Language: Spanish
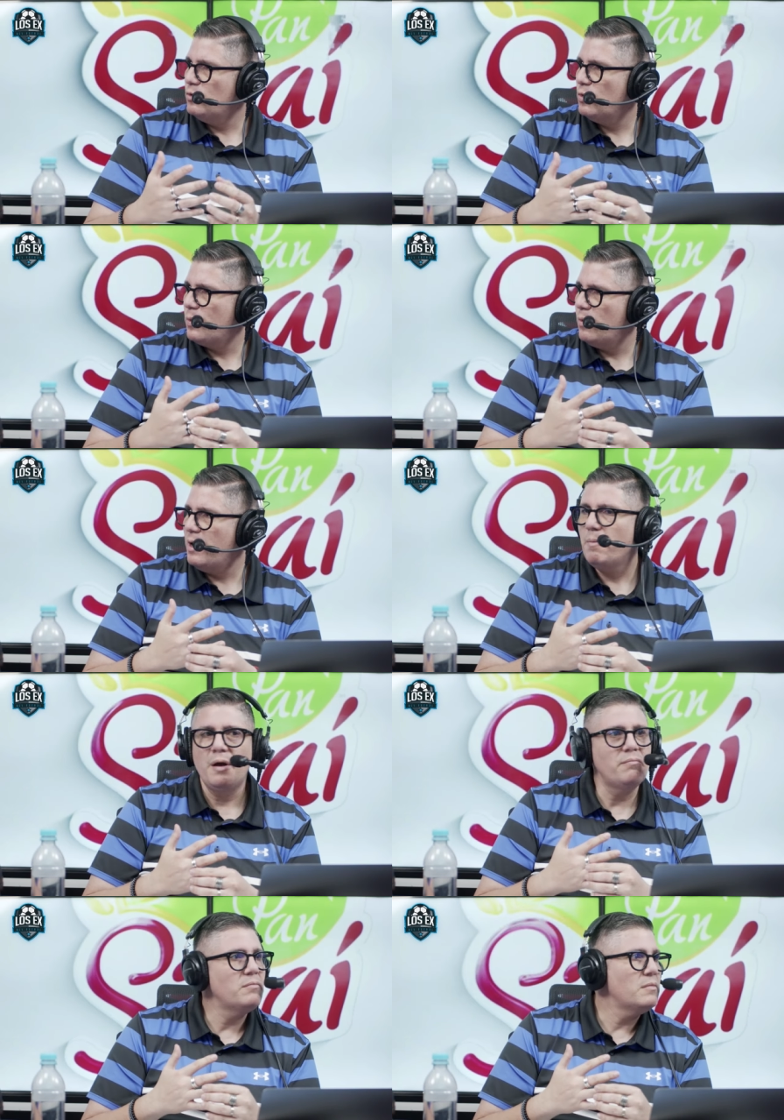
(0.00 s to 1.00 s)
en mucho
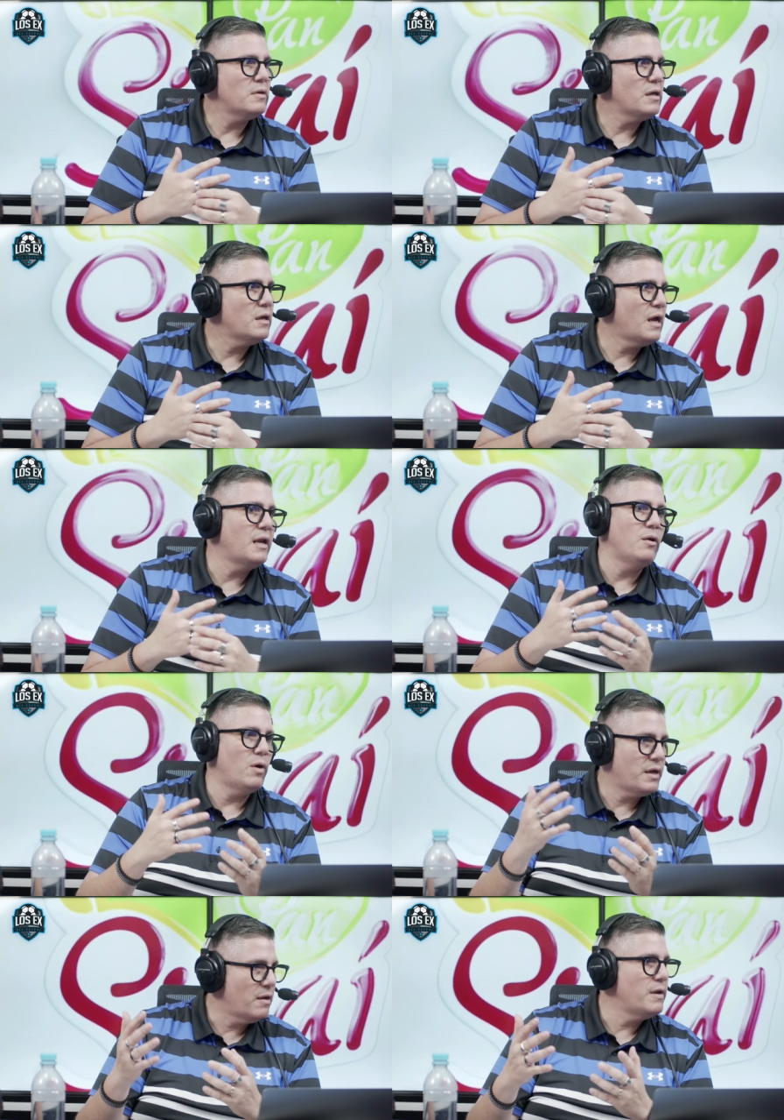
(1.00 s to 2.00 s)
problema, eh, al
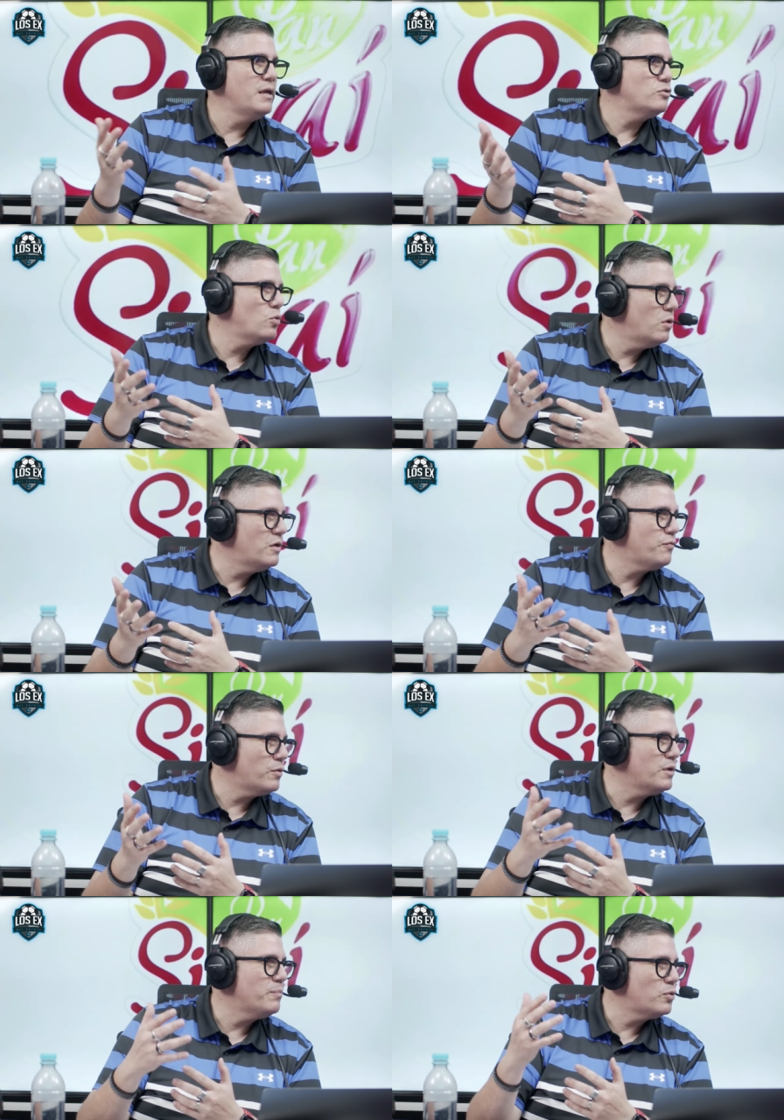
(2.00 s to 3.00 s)
igual que Vinicius, cuáles
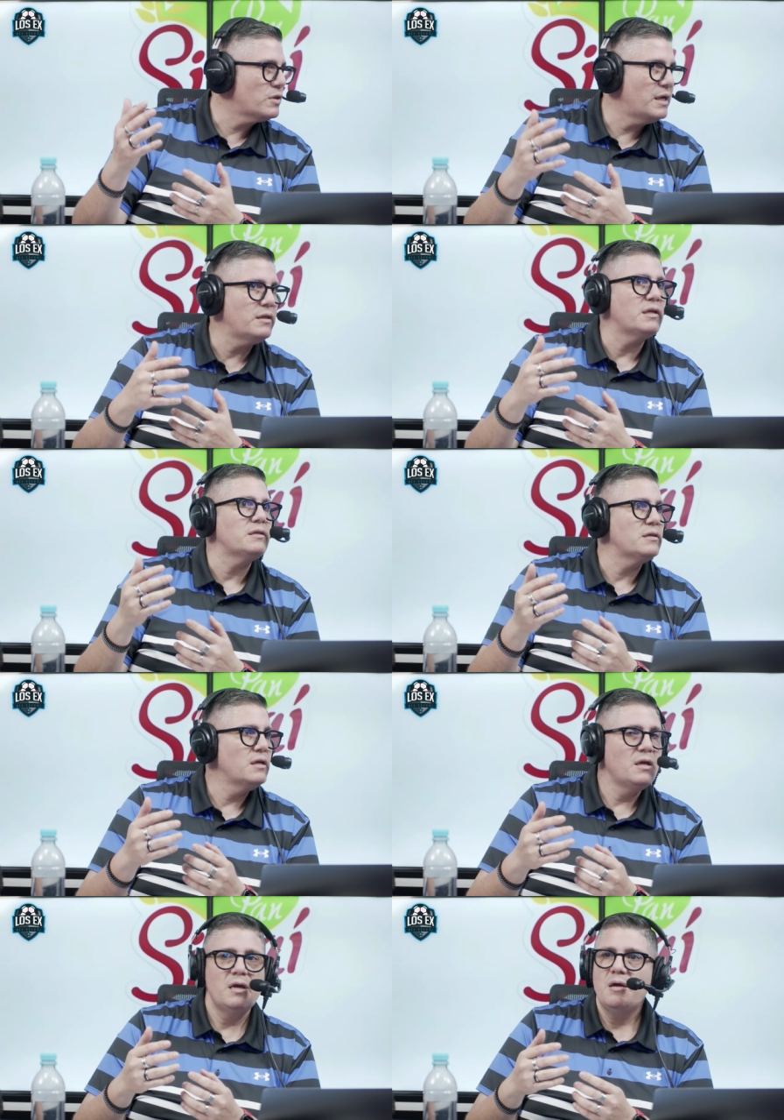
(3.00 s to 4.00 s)
fueron importantes.
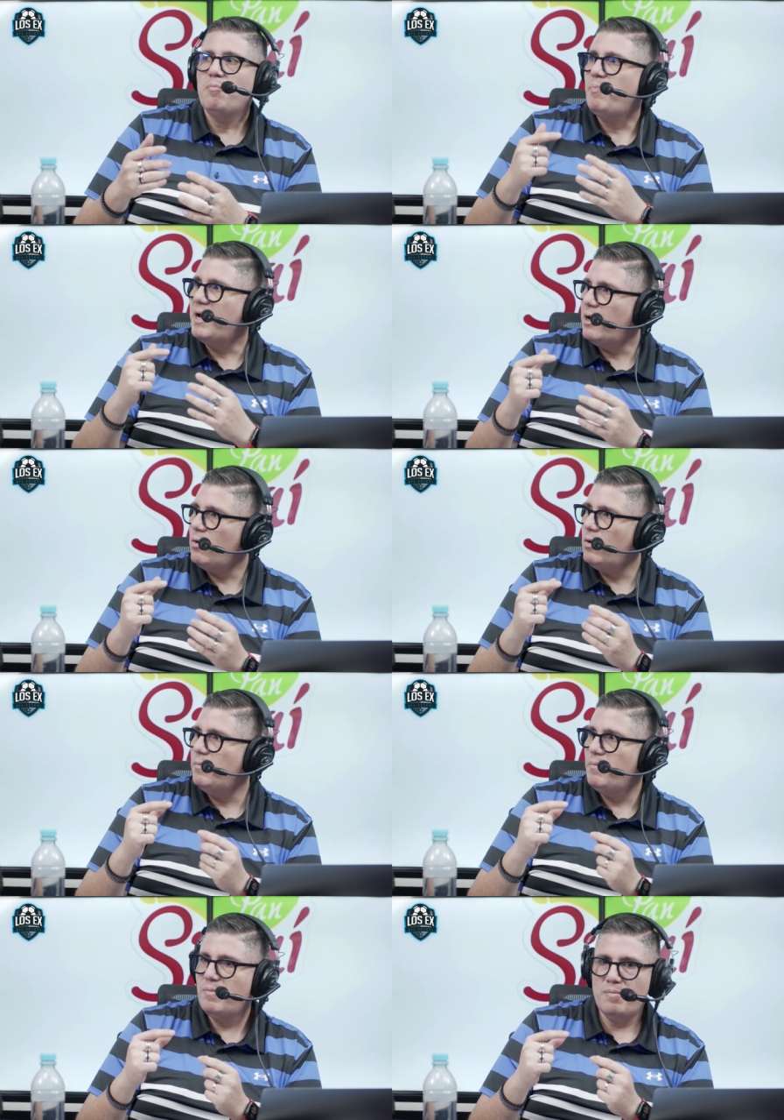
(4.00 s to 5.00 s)

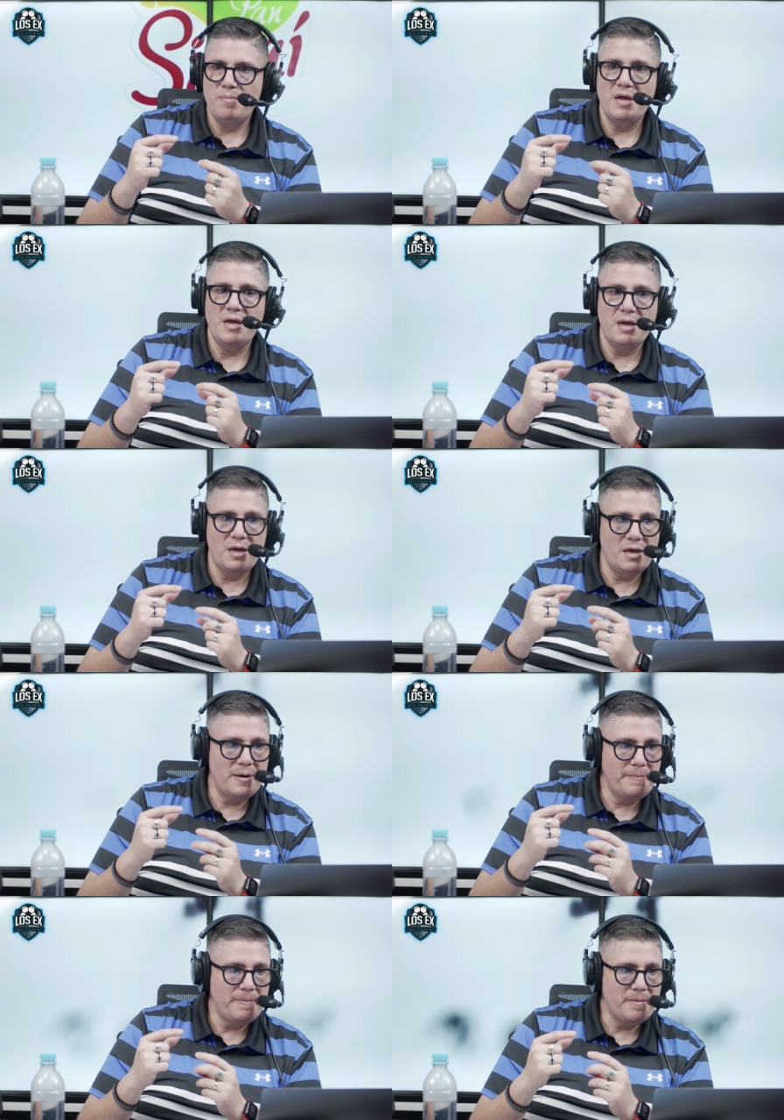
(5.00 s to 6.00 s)
Pero
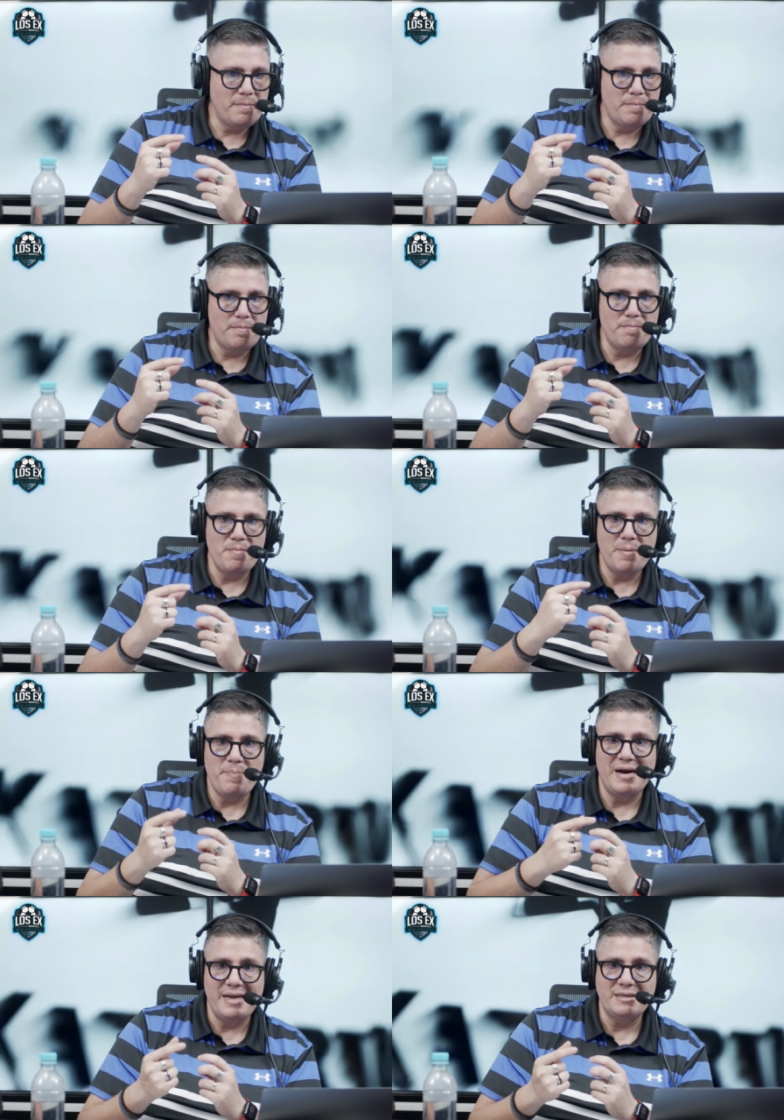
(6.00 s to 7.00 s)
me
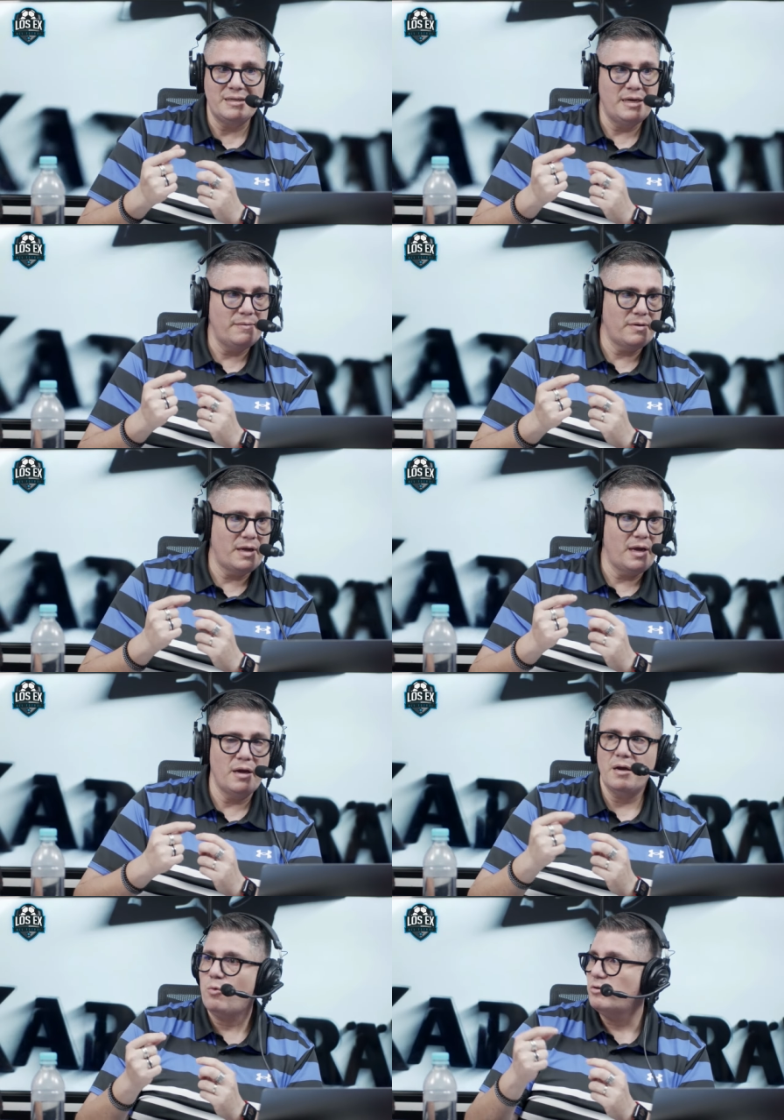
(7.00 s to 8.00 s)
parece que
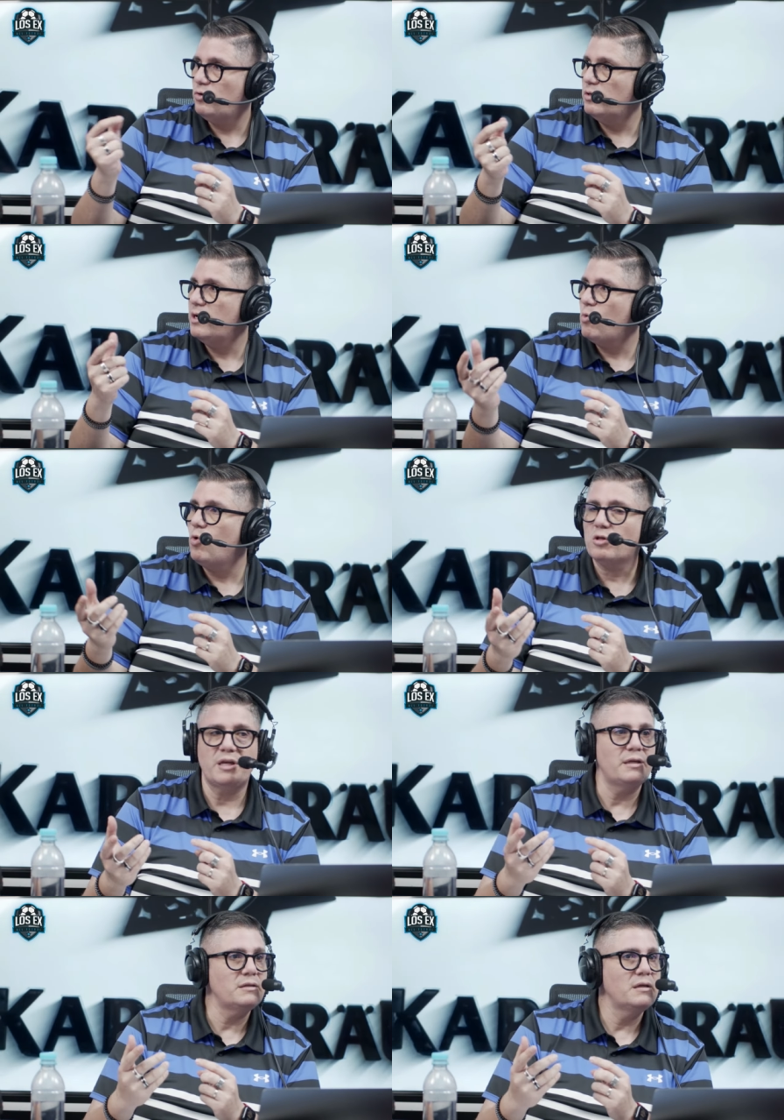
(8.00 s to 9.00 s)
en cuestión de
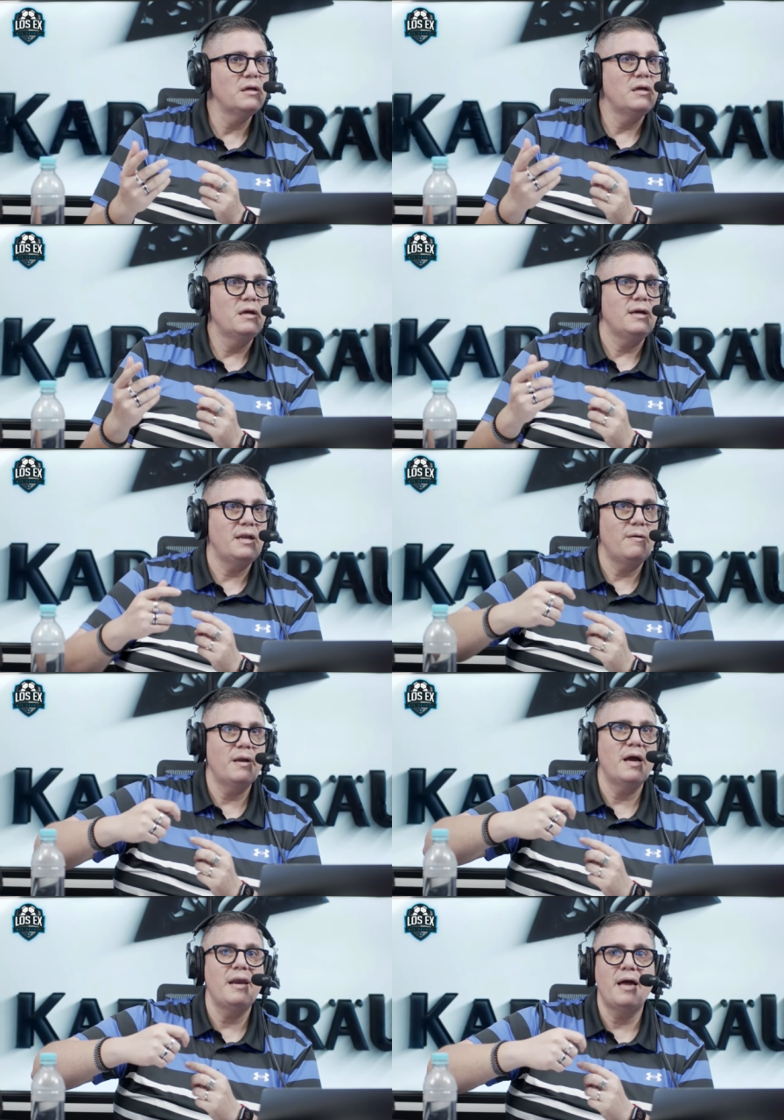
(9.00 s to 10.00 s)
cuotas, el
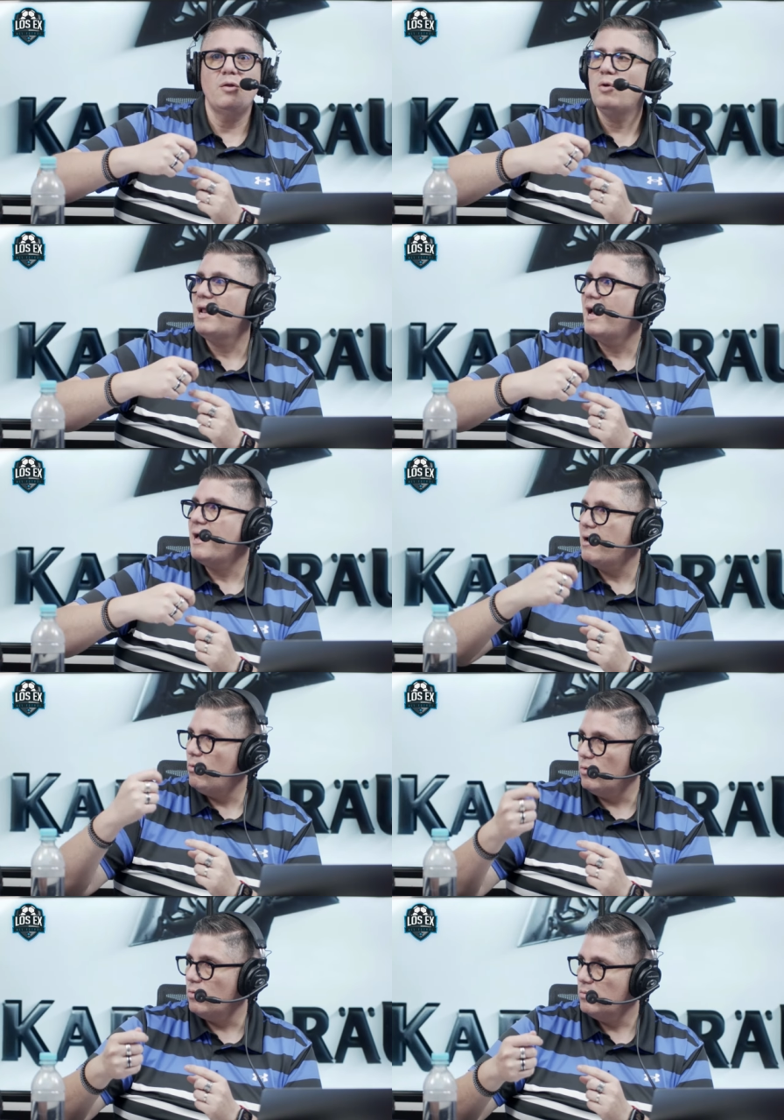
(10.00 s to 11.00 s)
haber ganado la
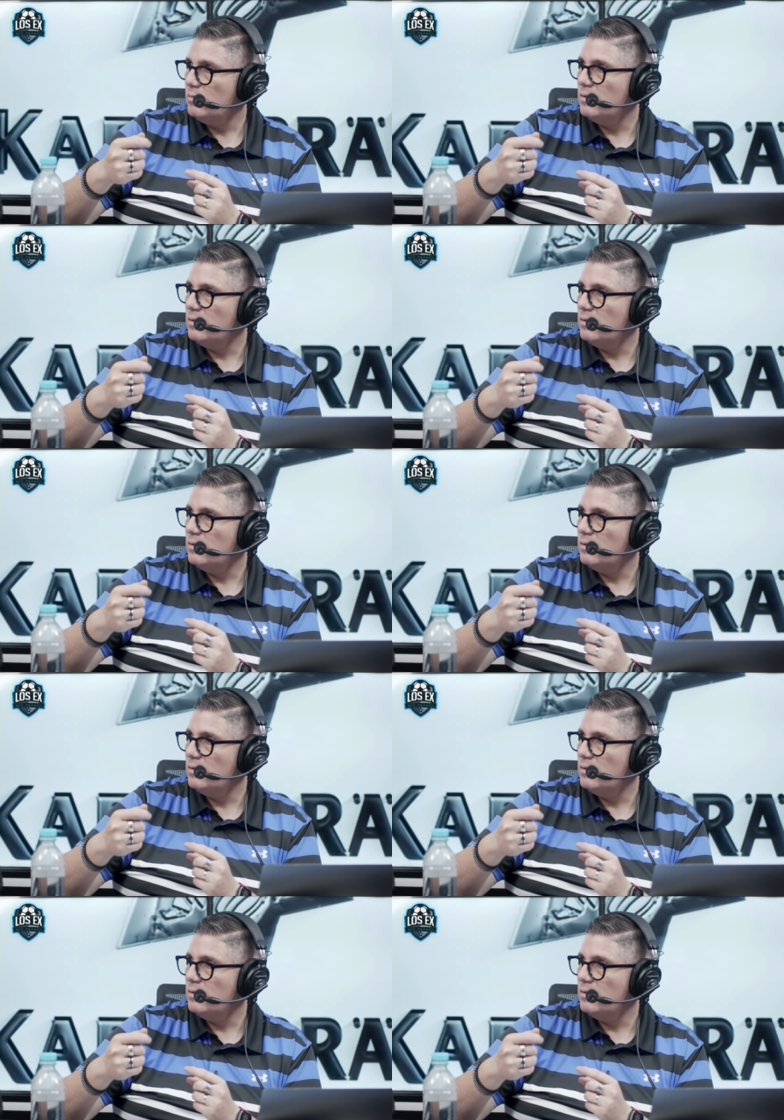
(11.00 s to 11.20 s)
Euro